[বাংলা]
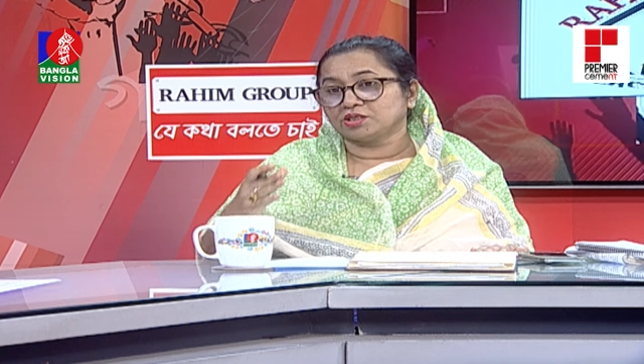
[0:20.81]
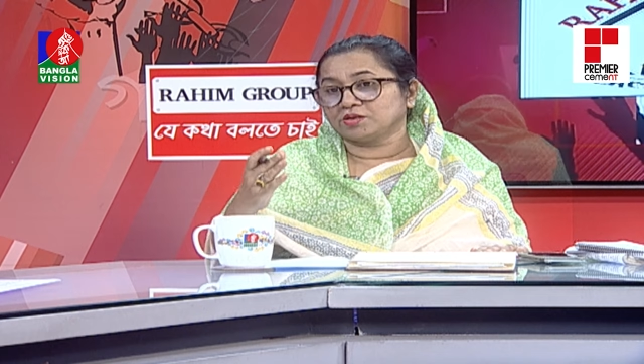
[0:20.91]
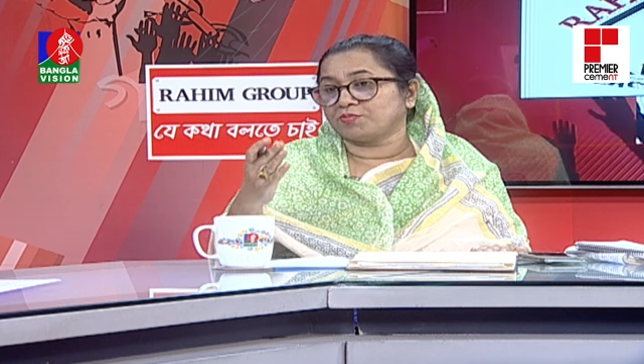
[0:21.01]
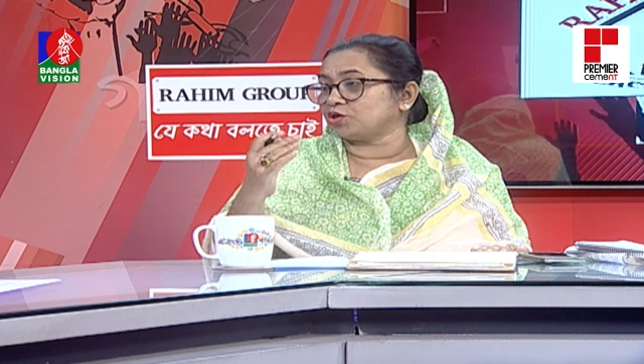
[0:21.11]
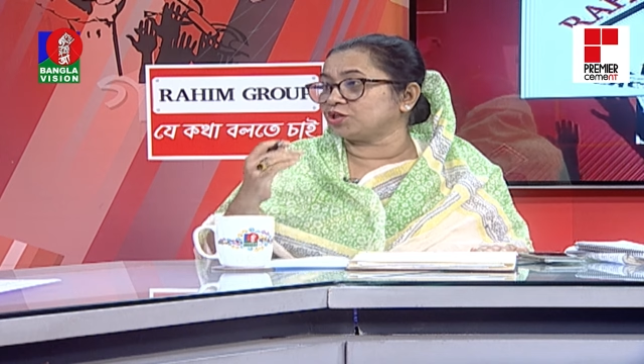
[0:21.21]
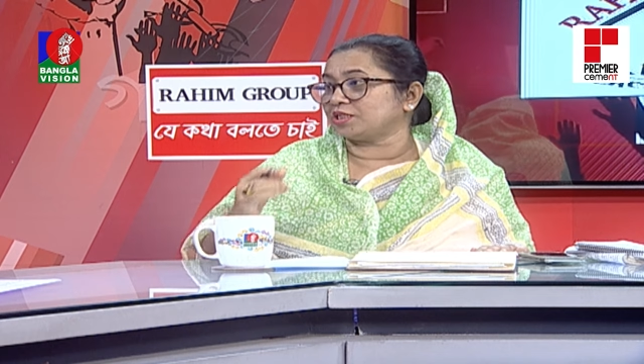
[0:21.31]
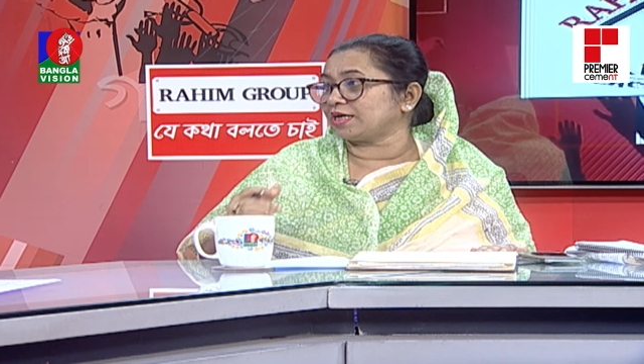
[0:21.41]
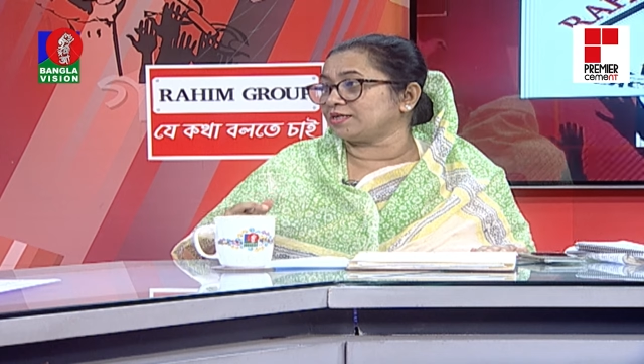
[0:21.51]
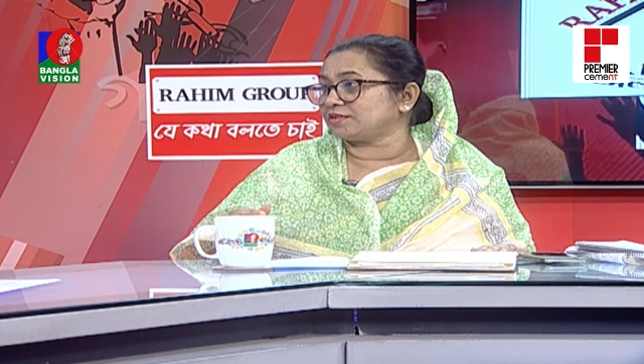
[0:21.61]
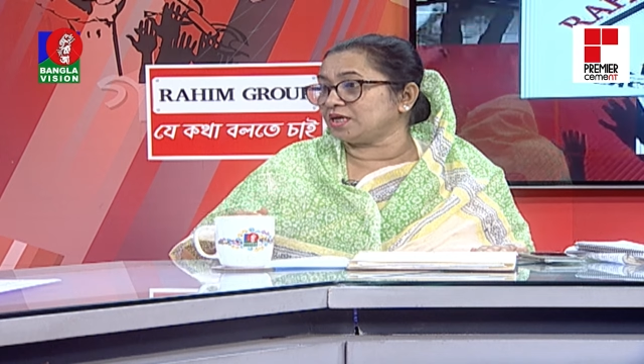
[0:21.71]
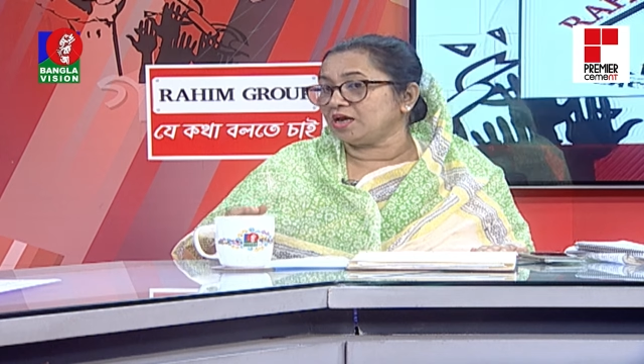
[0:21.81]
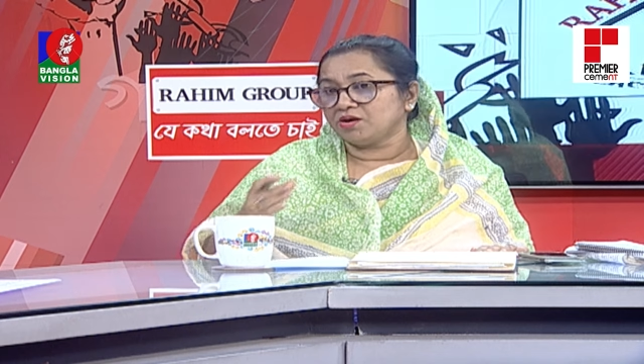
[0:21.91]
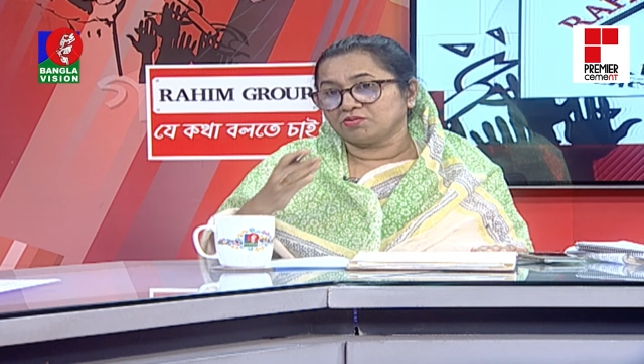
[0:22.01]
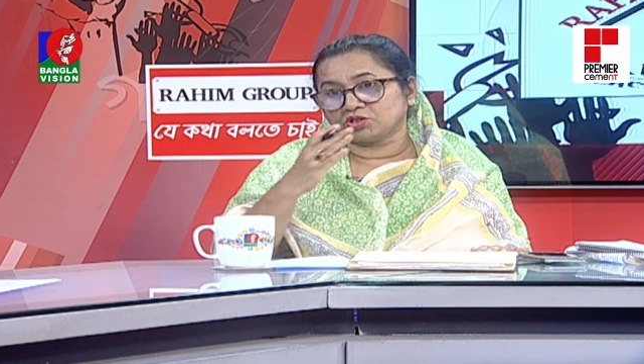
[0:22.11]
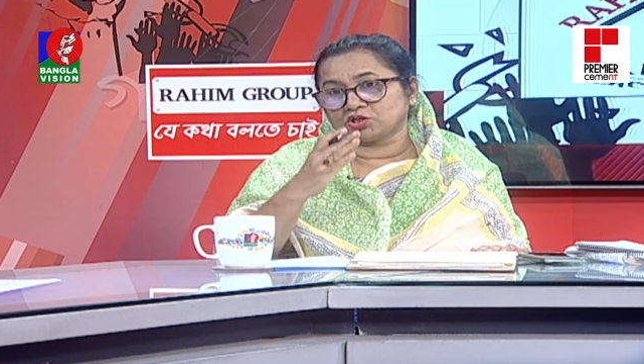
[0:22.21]
যে ভোট দিতে গেছে
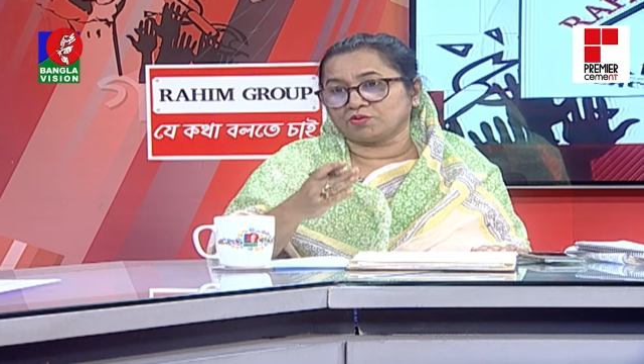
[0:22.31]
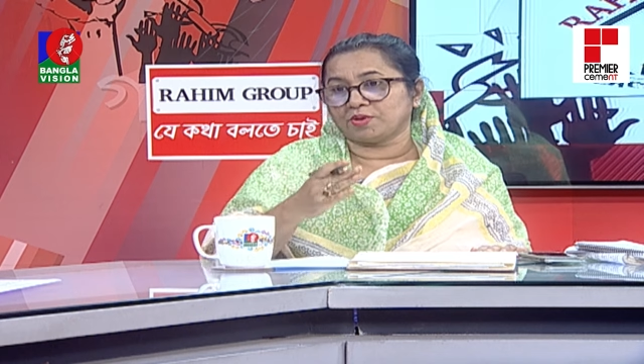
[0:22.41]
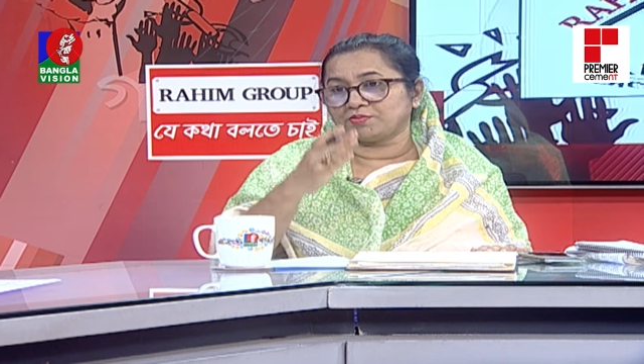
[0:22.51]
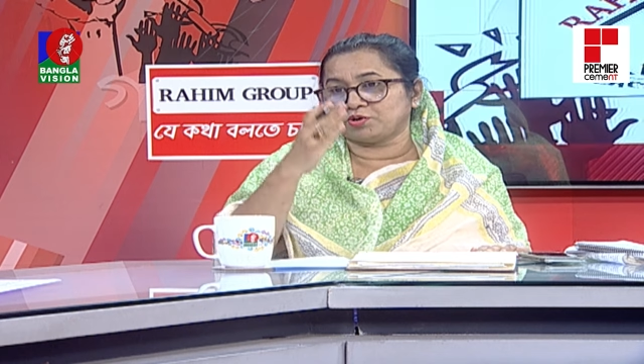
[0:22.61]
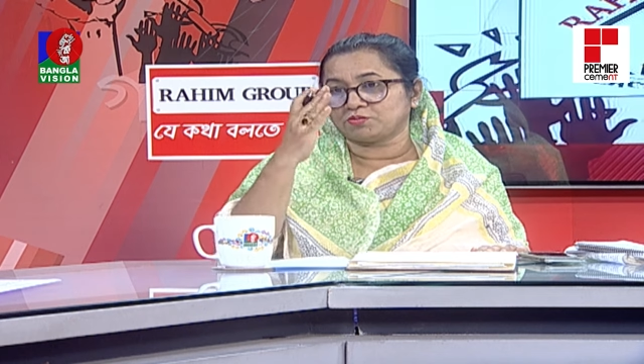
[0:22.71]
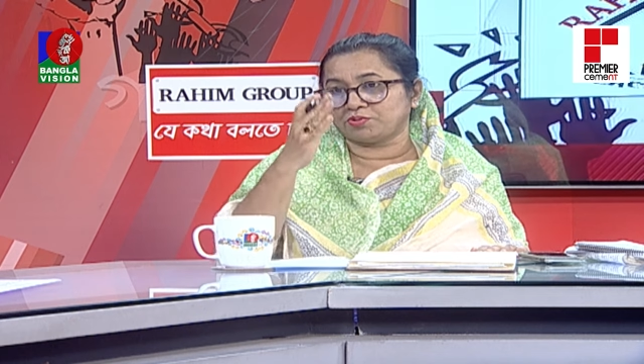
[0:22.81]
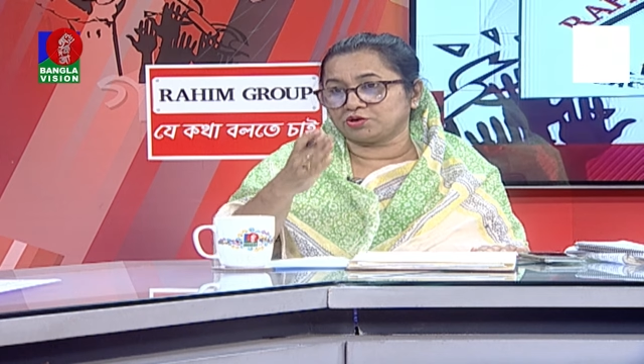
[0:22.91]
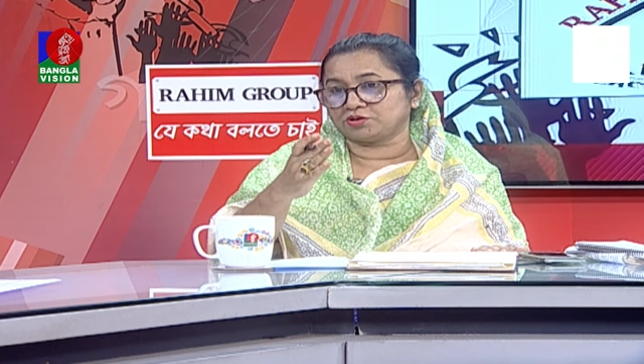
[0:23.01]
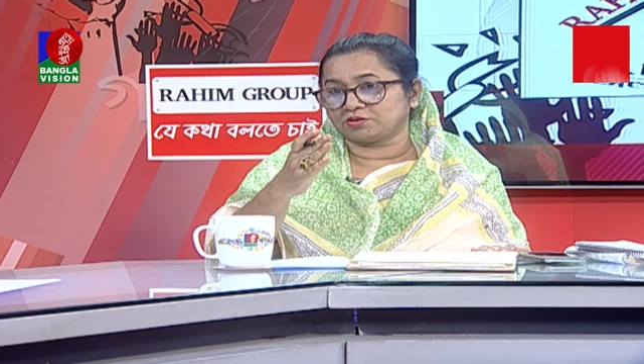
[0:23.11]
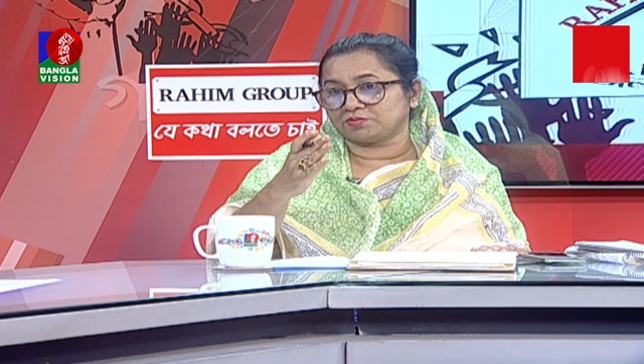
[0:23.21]
বলছে তোমার ভোট ভোট